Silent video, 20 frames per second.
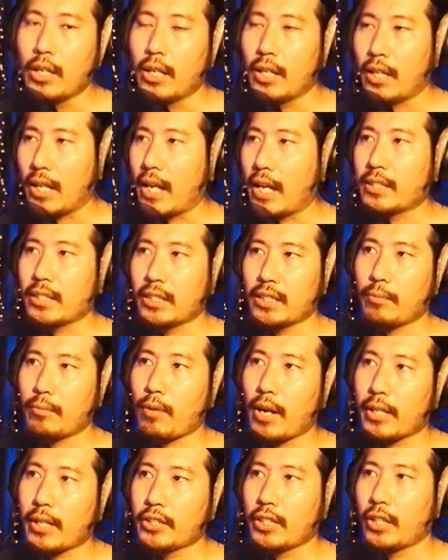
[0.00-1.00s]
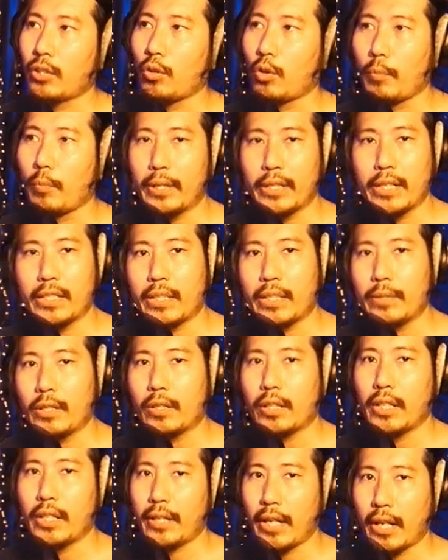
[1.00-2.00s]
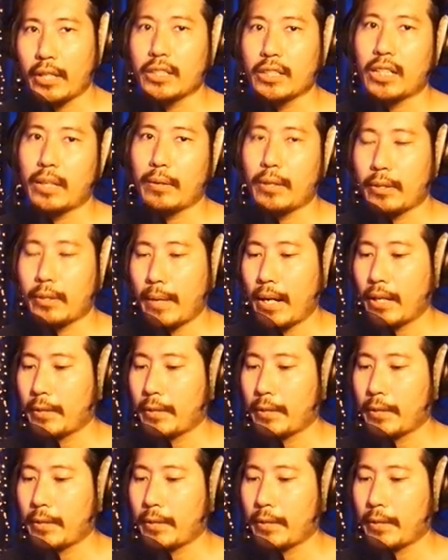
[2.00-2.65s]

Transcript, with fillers: like share subscribe kênh channel của mình để xem nhiều clip nhé xin cảm ơn các bạn